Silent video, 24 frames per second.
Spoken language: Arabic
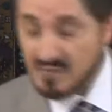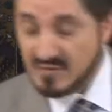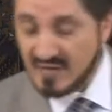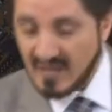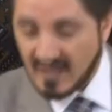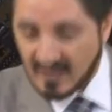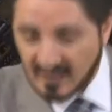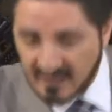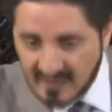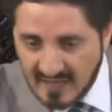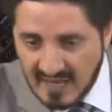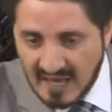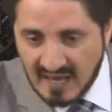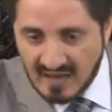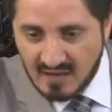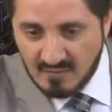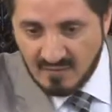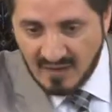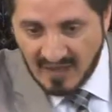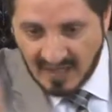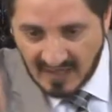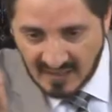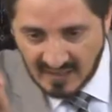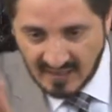إيه، من أغنياء
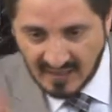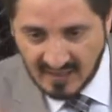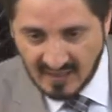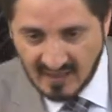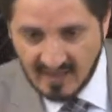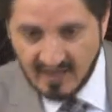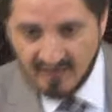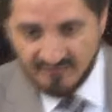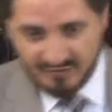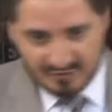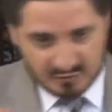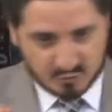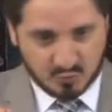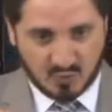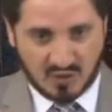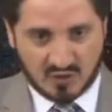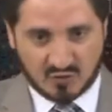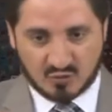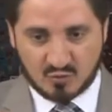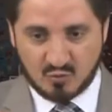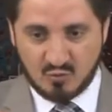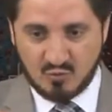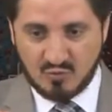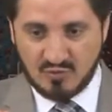المحلة
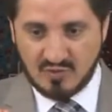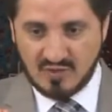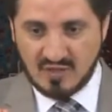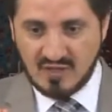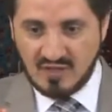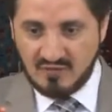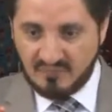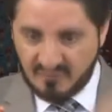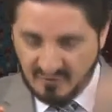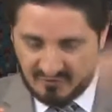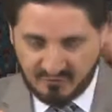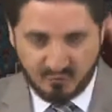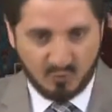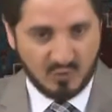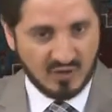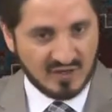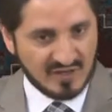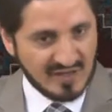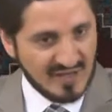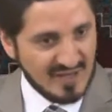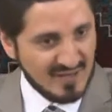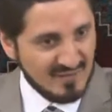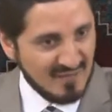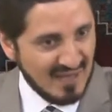فترد في
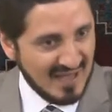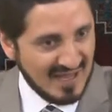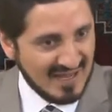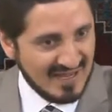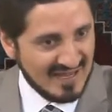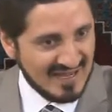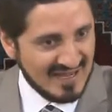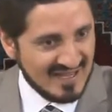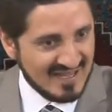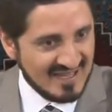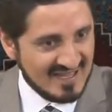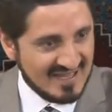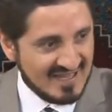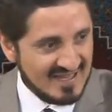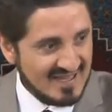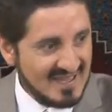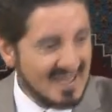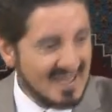فقراء المحلة